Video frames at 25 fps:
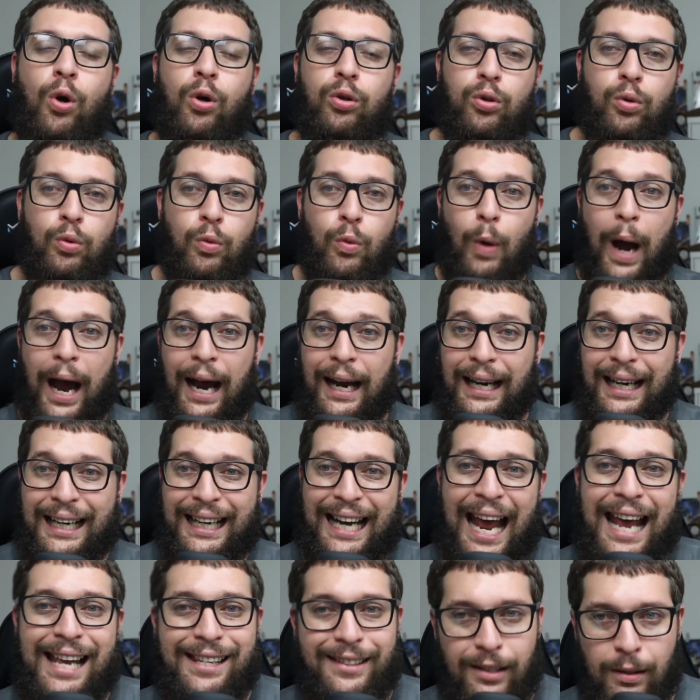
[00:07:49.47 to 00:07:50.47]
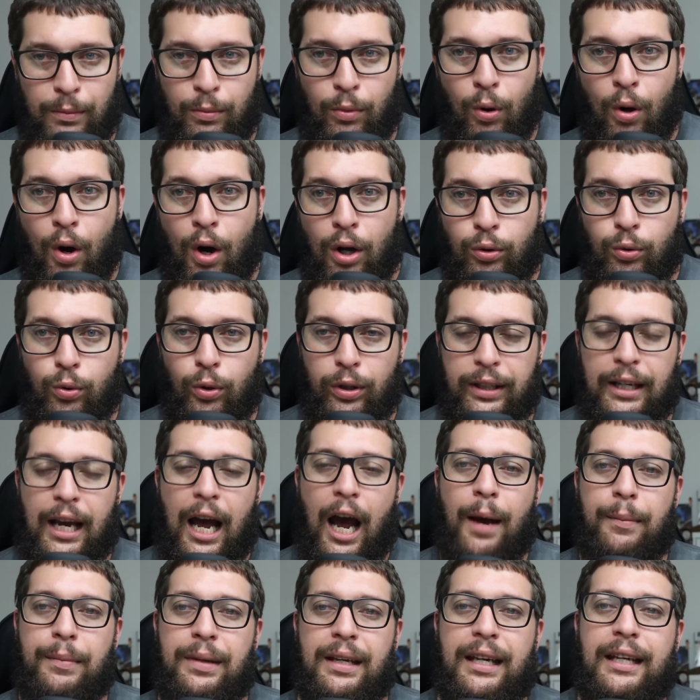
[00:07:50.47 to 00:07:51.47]
todo um acréscimo do
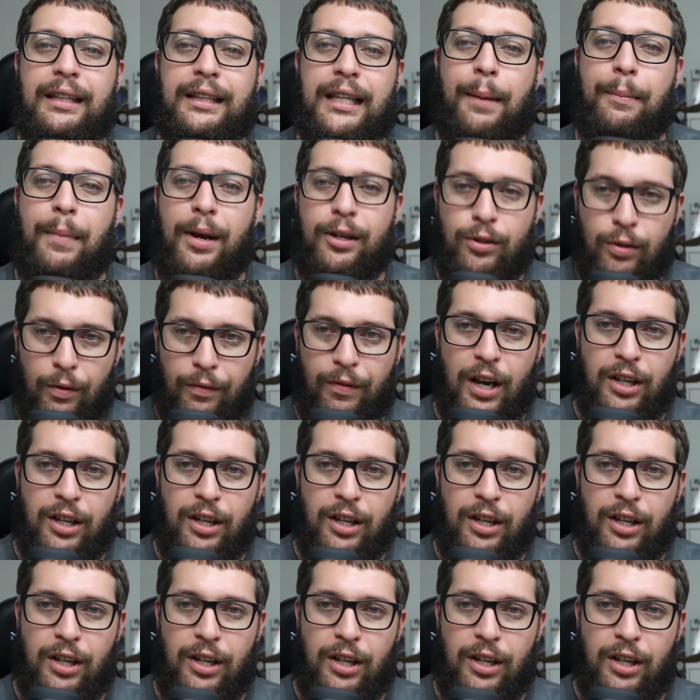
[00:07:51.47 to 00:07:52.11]
Yami e também do